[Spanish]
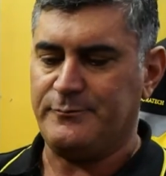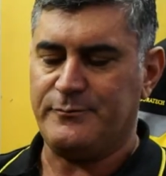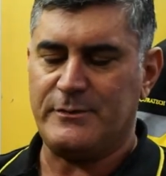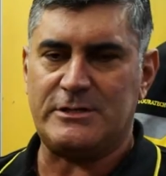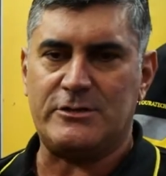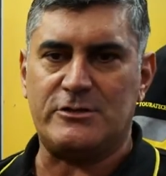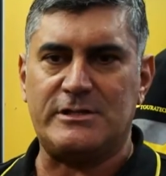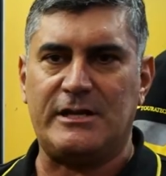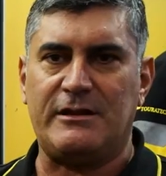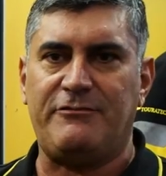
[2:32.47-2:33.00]

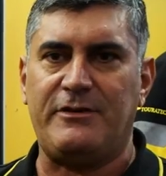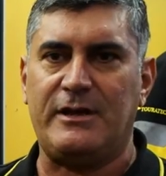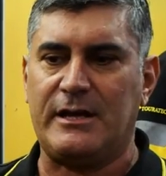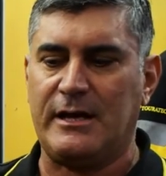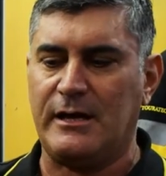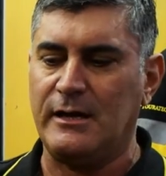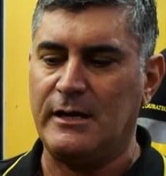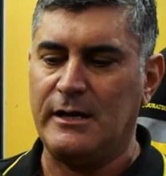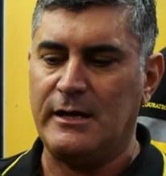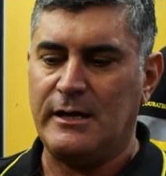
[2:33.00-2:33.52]
Esto
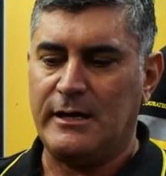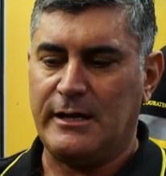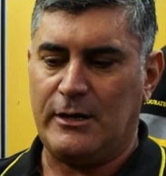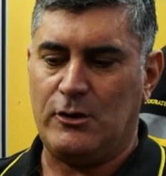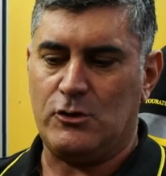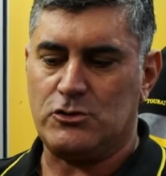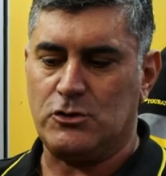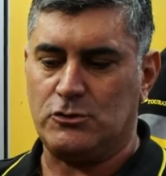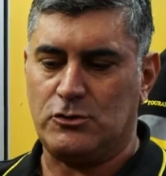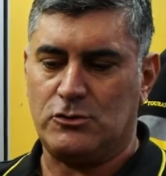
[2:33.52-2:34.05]
significa que
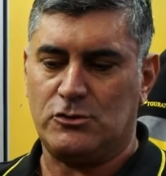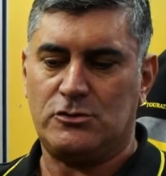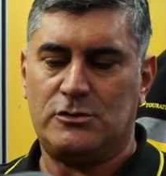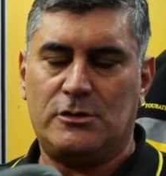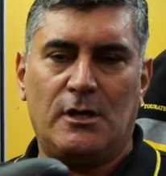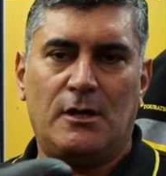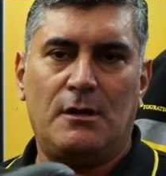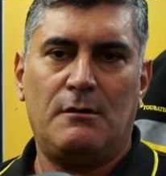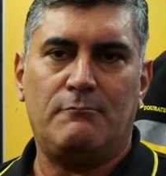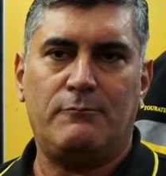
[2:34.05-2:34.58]
nosotros
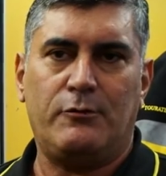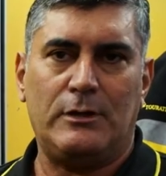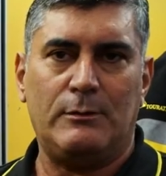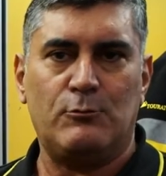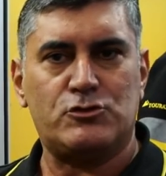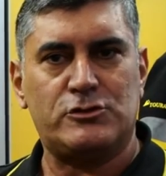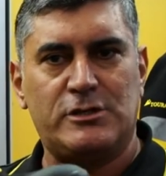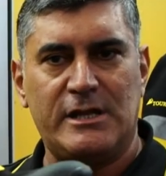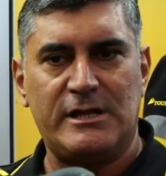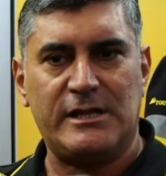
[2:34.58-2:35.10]

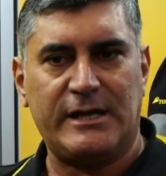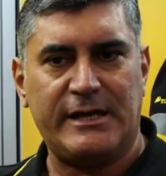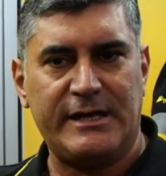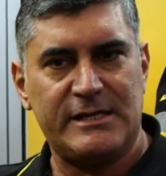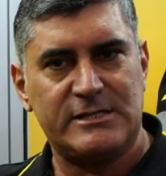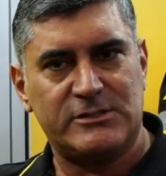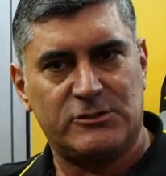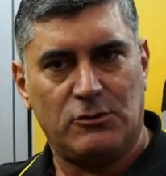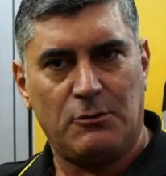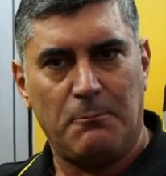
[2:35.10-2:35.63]
podemos utilizar
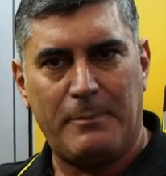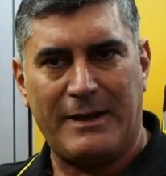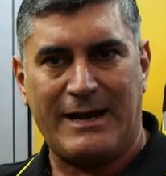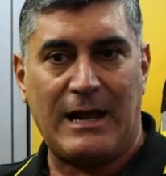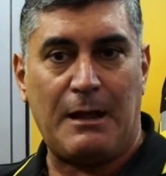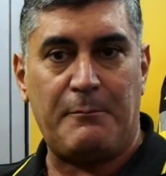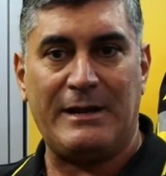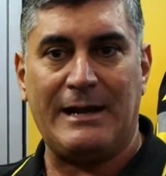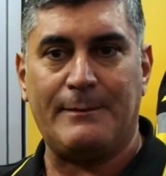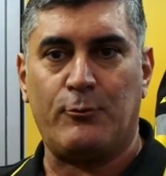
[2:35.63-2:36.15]
esto para
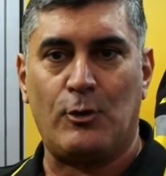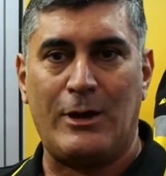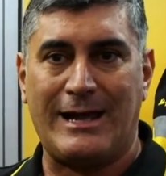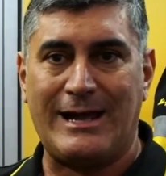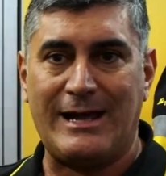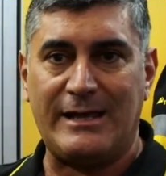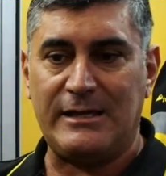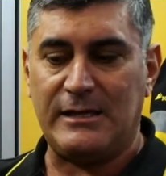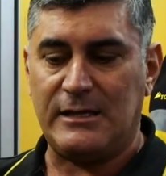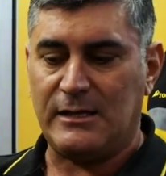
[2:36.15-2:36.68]
caminar por la
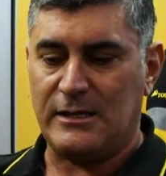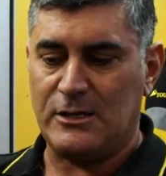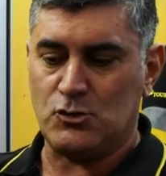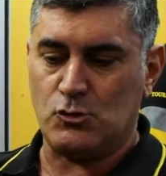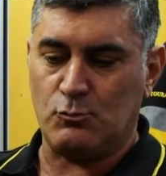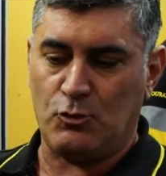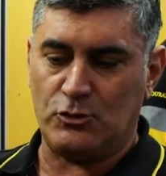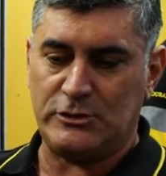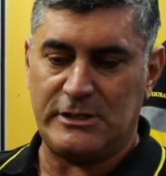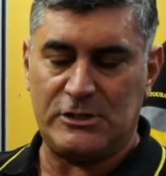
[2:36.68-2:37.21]
calle, es
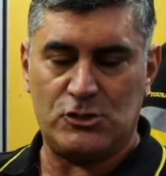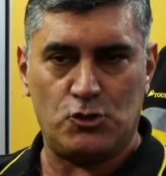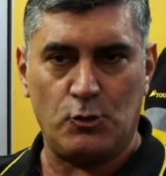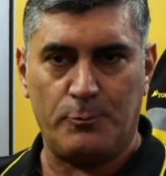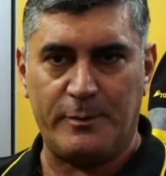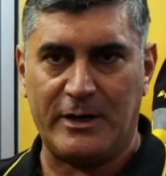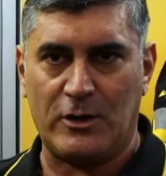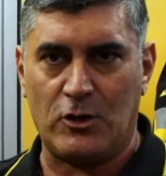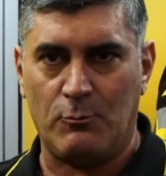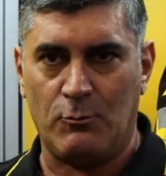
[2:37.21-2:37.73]
un botín
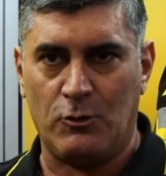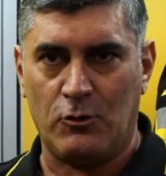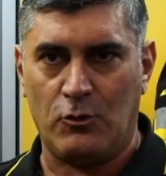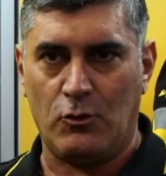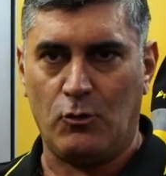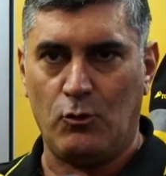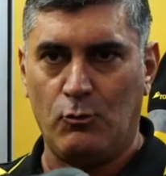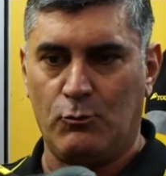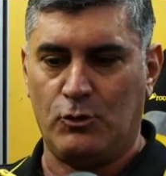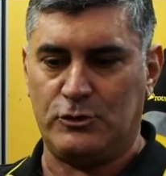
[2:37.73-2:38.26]
súper
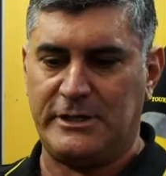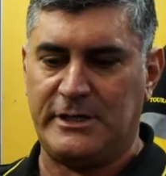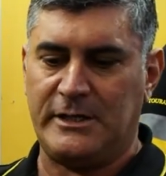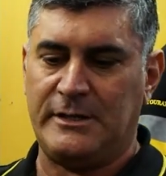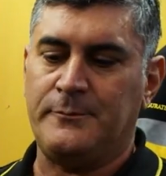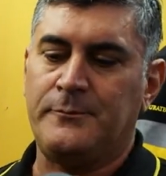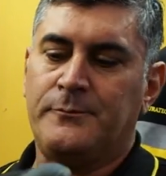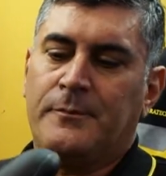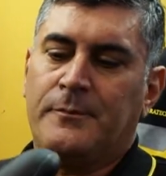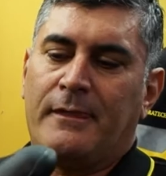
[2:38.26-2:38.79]
cómodo, un botín
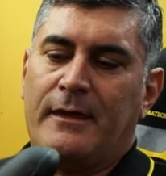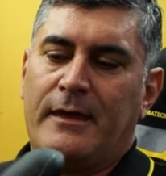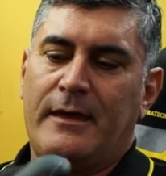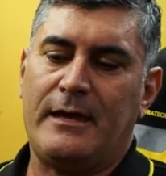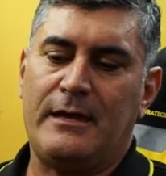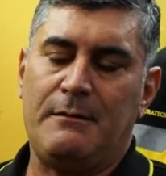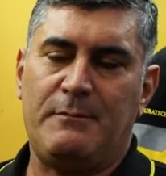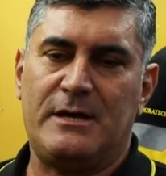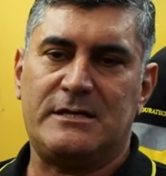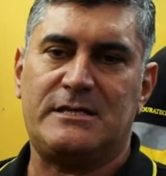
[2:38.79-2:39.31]
que
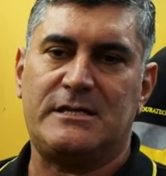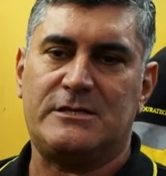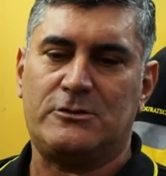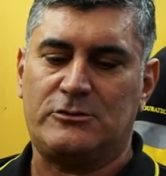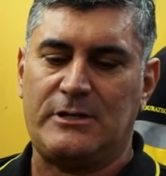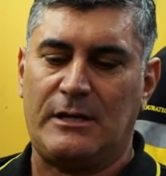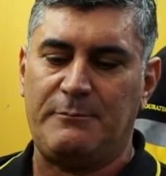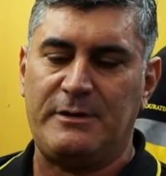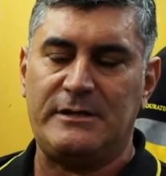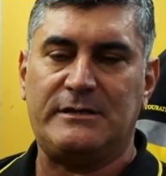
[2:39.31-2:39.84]
además es
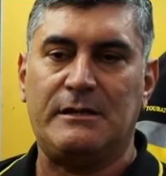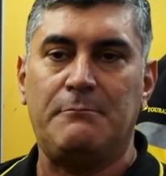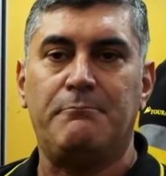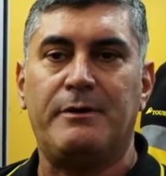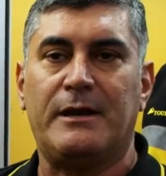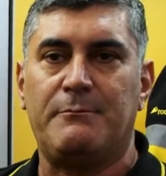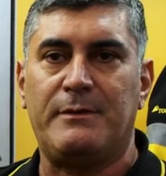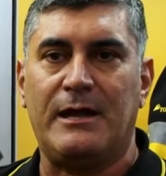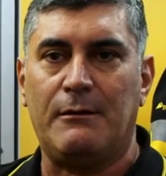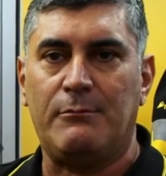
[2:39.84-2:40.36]
totalmente
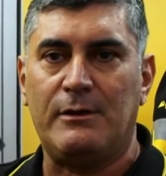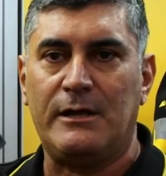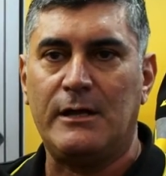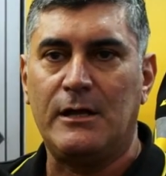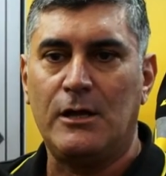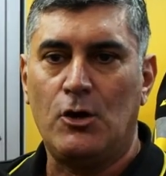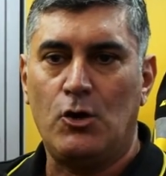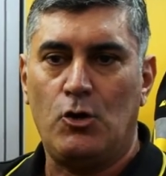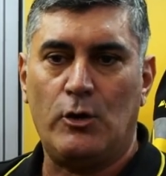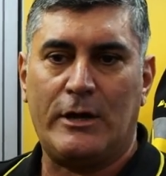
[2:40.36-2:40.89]
impermeable,
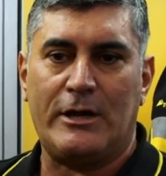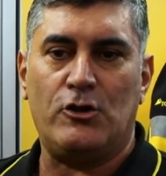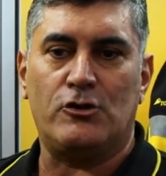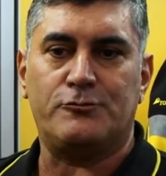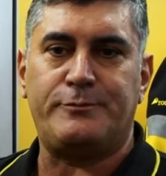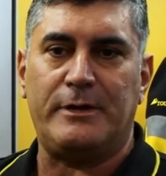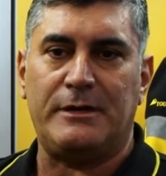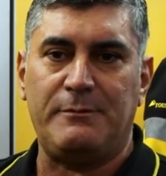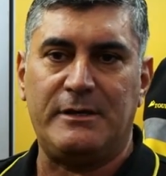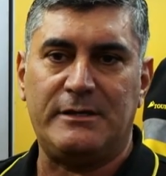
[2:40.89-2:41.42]
lo que nos
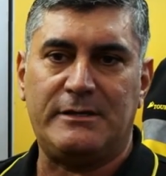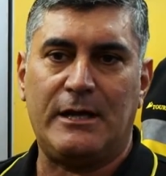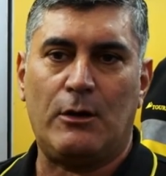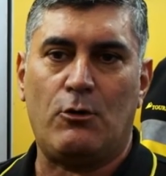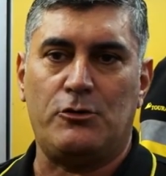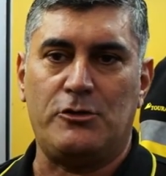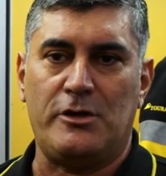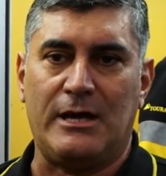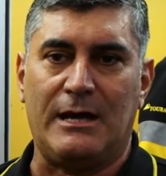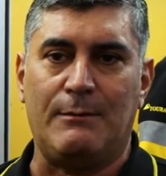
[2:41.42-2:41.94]
permite
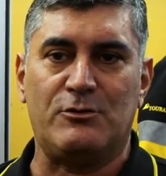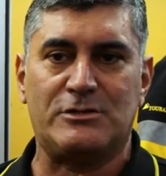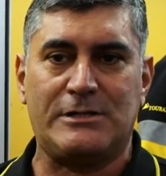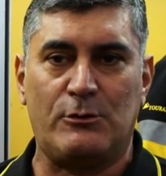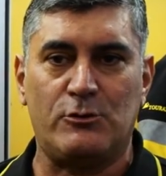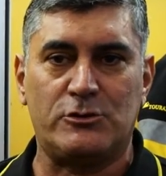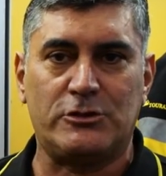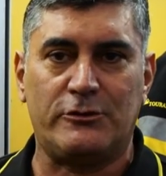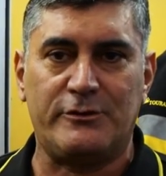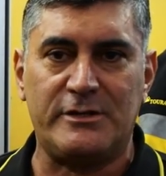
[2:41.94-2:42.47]
cuando llegamos a
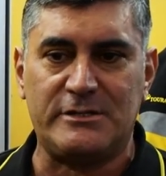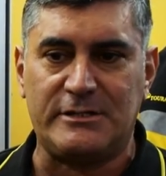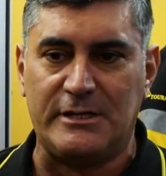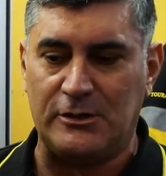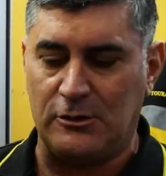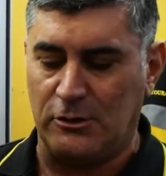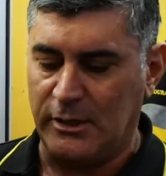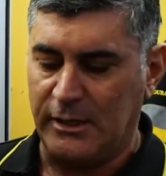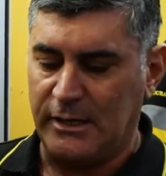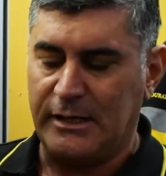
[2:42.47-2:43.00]
nuestro
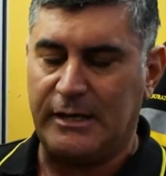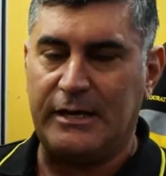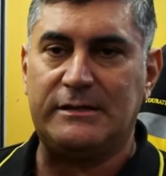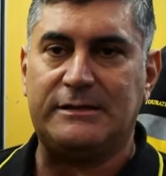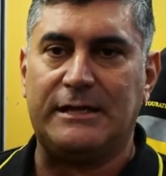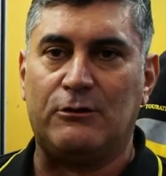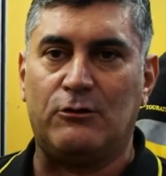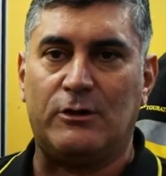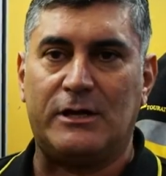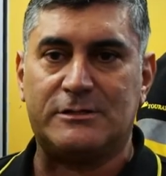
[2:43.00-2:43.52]
destino
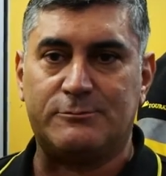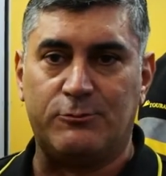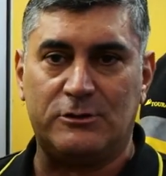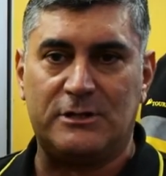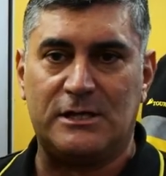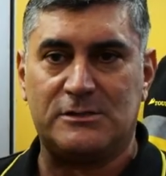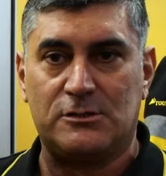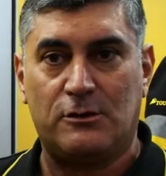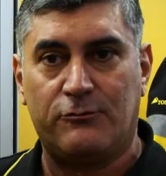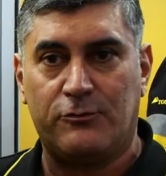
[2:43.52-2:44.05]
quitarnos las
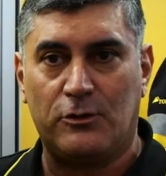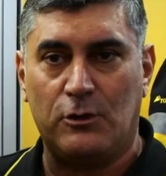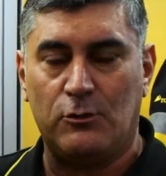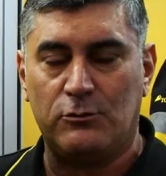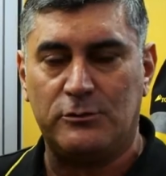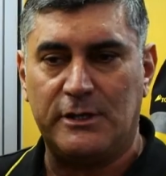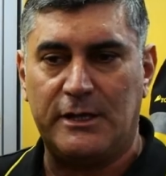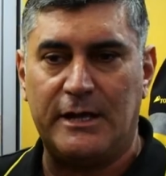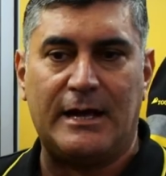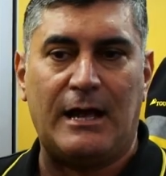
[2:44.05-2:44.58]
botas off-road
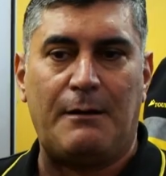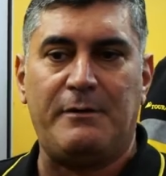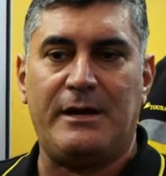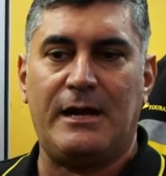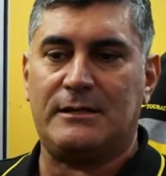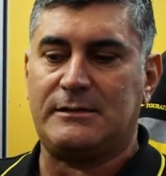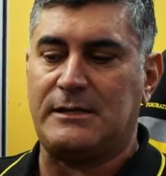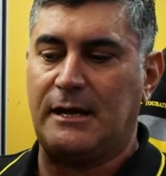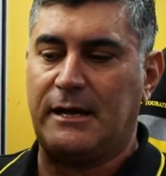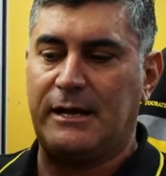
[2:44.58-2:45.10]
y
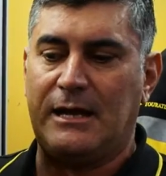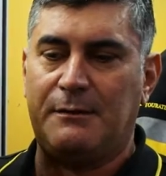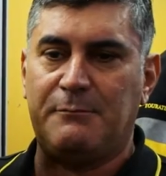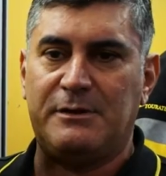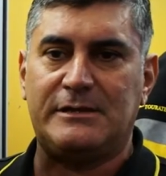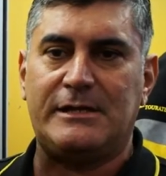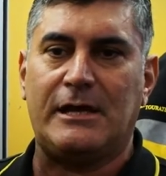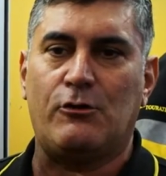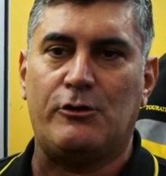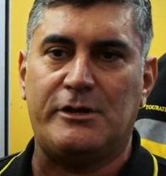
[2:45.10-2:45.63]
caminar
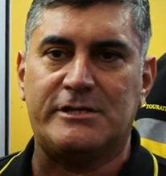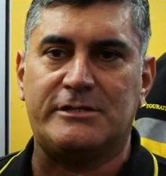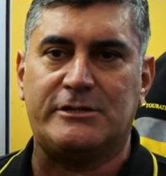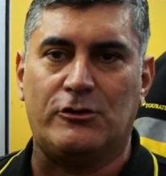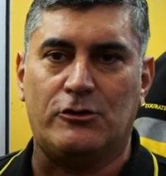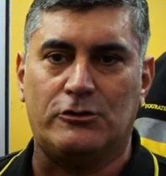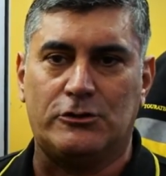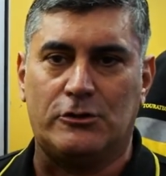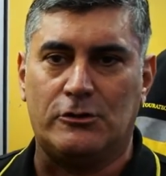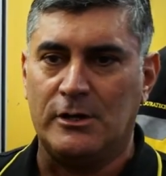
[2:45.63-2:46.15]
tranquilamente con este
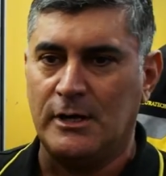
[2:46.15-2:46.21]
otro.